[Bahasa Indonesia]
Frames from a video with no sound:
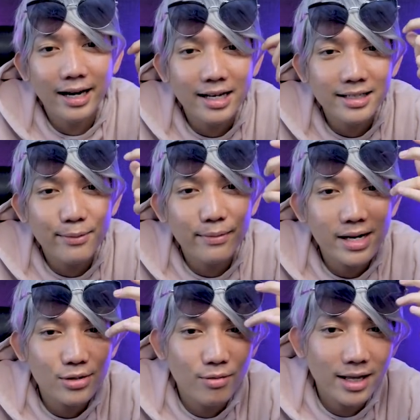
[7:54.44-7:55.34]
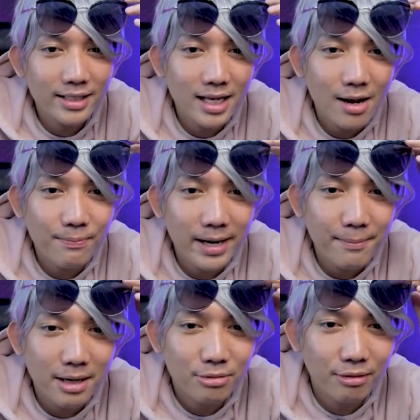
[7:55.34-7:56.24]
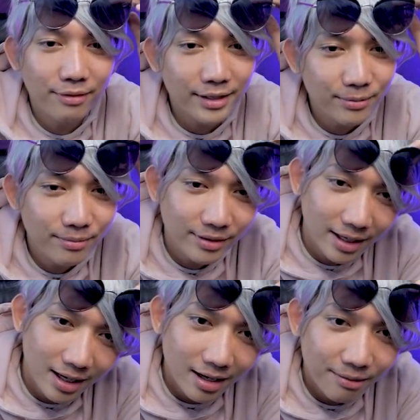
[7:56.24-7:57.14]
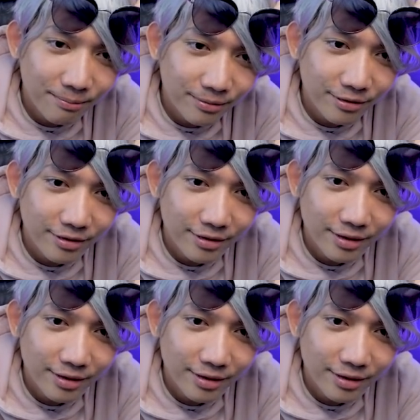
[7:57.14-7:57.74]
hack SMS, WhatsApp, hack password Facebook. Ya ampun.